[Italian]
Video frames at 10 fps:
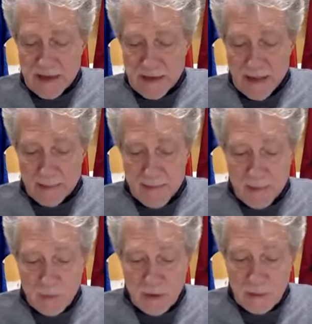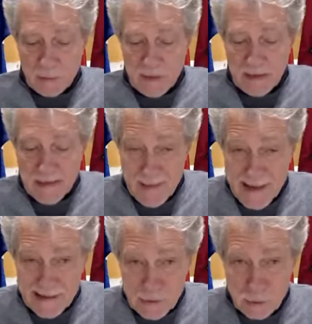eh, abbiamo un, un,
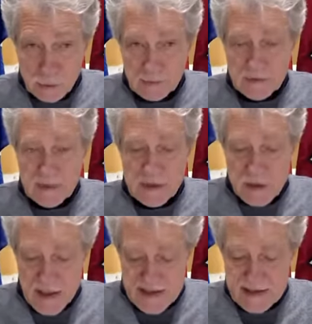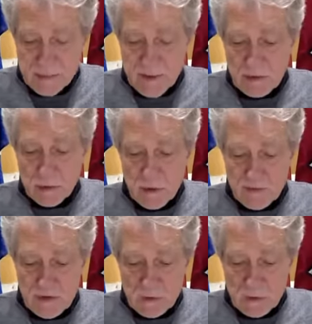incremento di decessi per
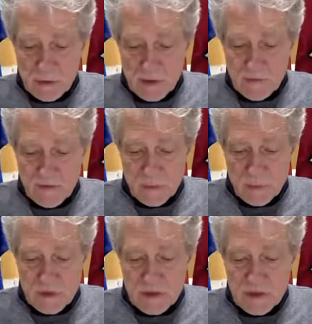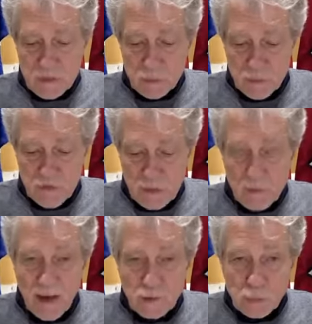coronavirus di
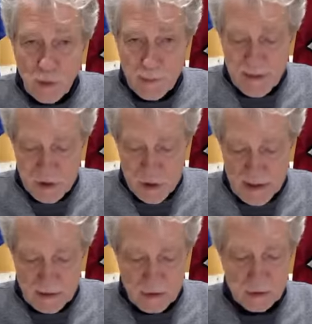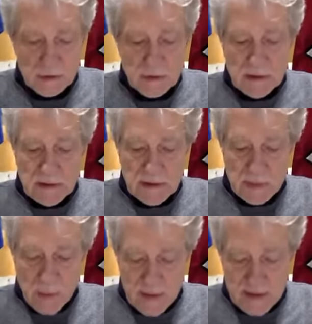1,2%.
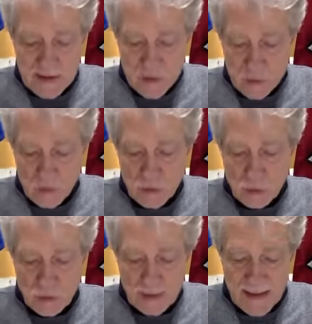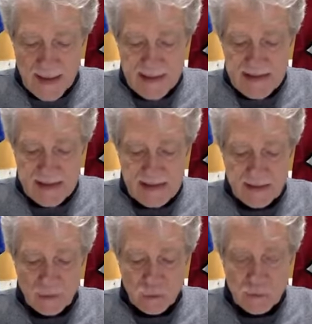I guariti sono in totale
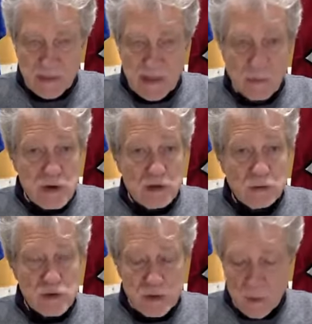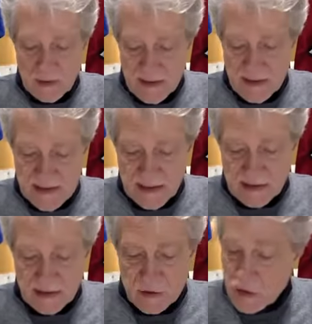
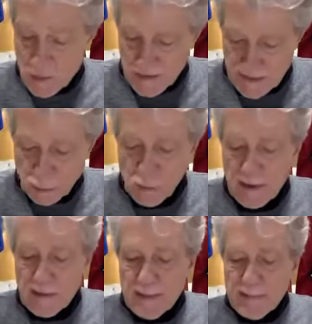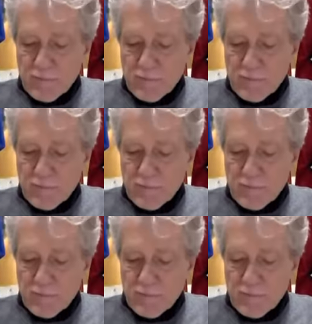71.252